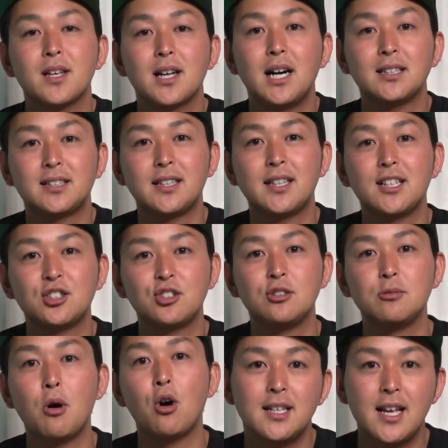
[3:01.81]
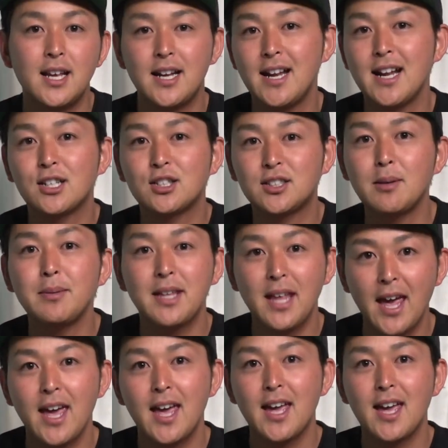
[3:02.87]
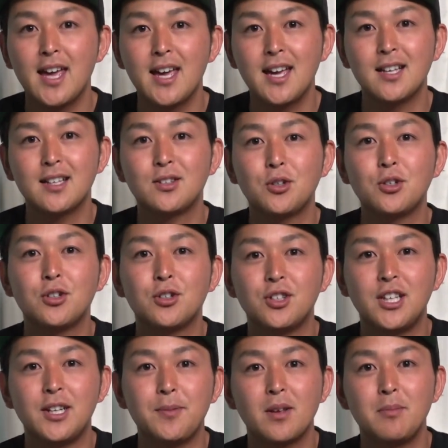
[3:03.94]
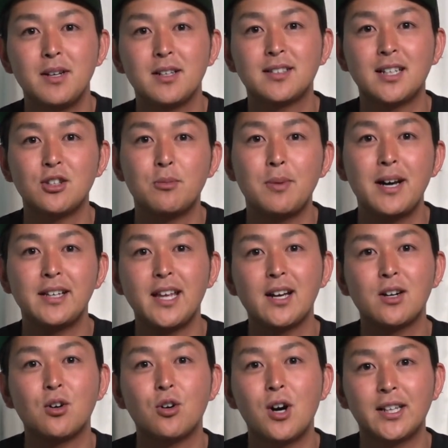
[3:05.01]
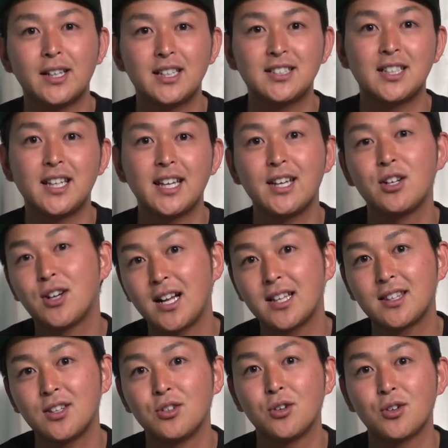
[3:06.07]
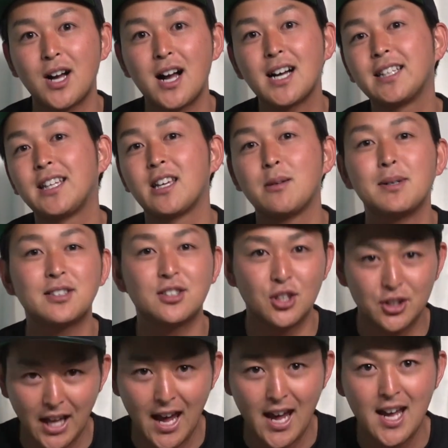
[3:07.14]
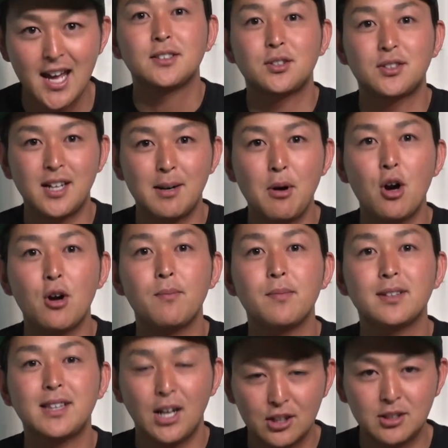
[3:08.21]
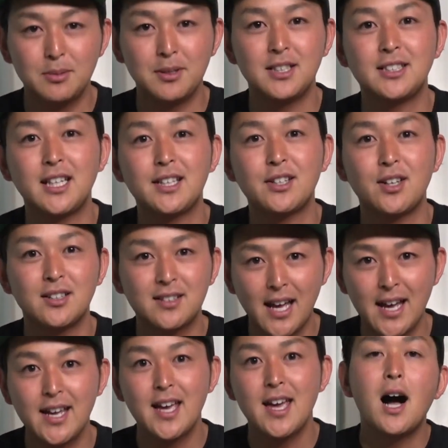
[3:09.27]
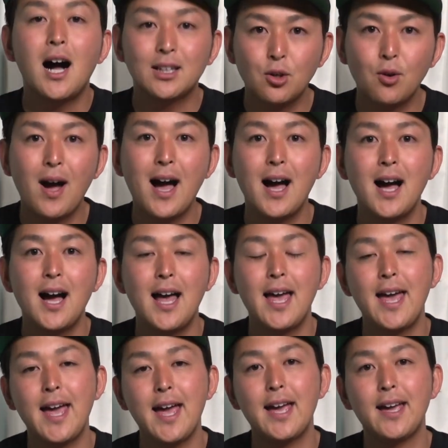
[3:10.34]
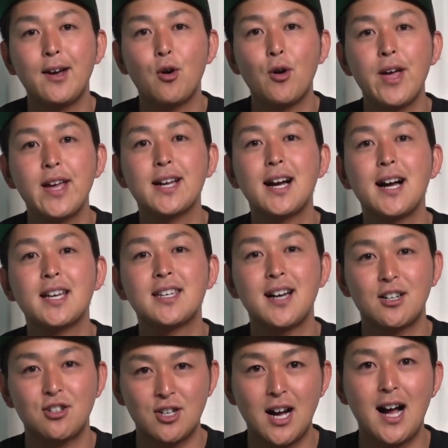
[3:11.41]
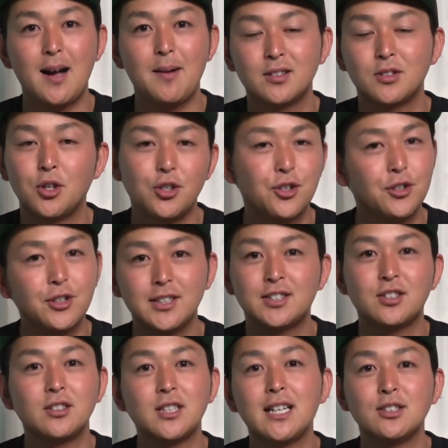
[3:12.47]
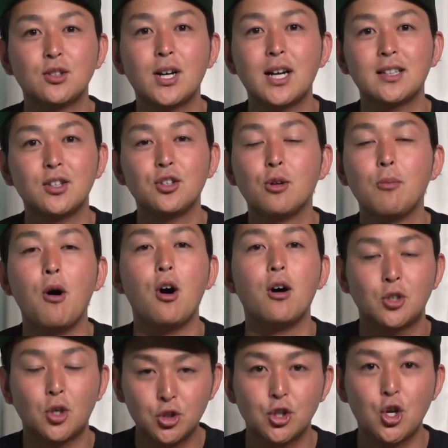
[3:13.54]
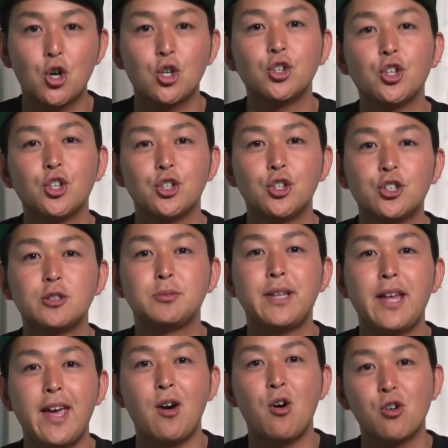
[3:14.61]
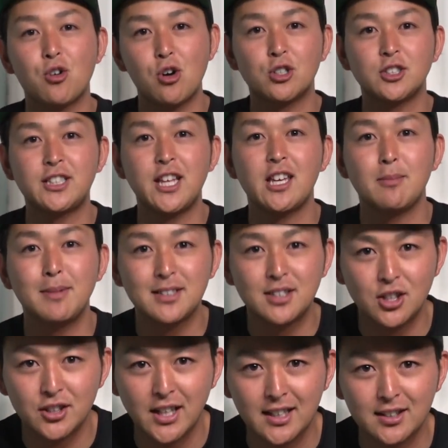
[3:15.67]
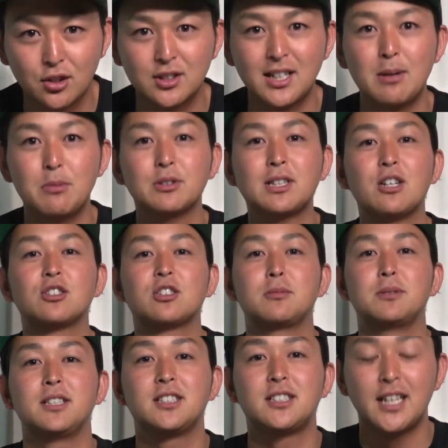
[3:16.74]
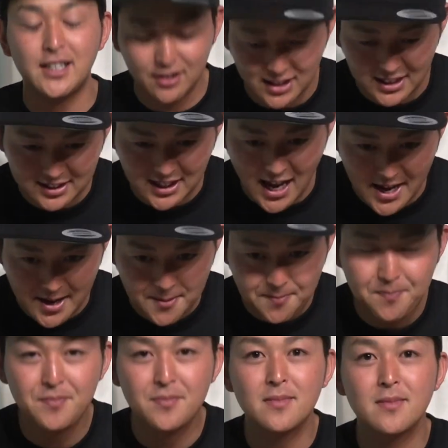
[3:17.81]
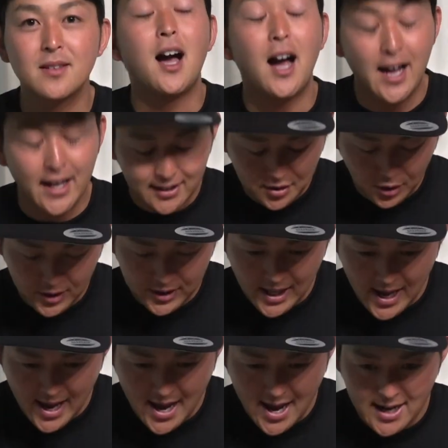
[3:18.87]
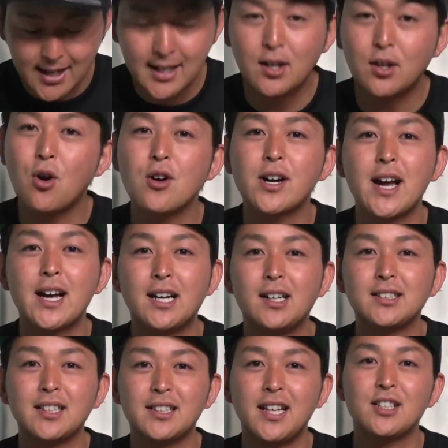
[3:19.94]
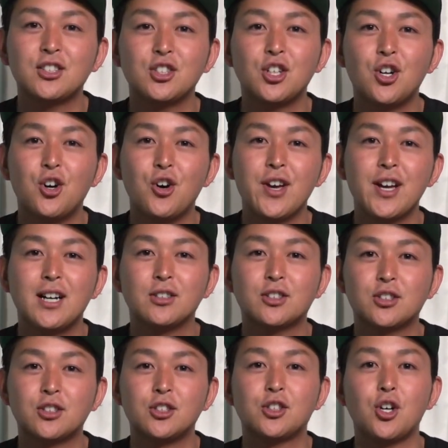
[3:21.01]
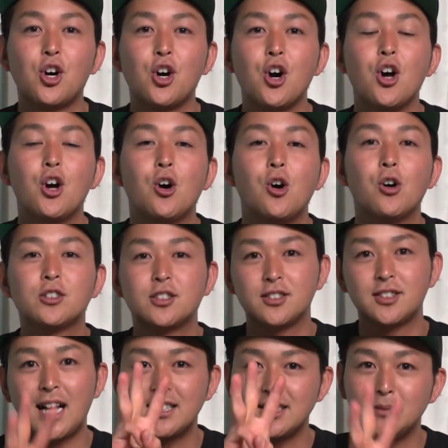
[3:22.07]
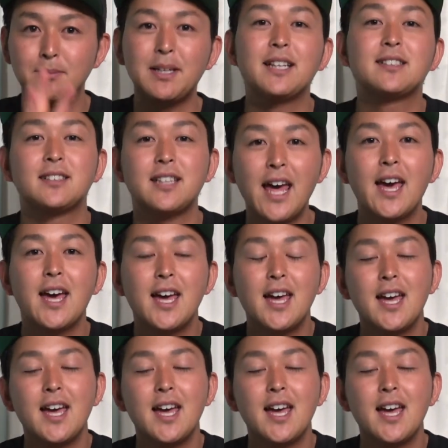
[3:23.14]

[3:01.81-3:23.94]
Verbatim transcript: 川瀬選手にも、えー、連絡してみて、えー、どういうふうに皆さんの前でこう話ができるかっていうのを考えていきますのでそちらも楽しみにしていてくださいあとは、えー、応援歌企画がどういうふうに進んでいるのかっていうのもちょこちょここの YouTube で報告していきますのでそちらも楽しみにしていてくださいはいそれで今回川瀬選手の応援歌を作るとホークス3人目ですね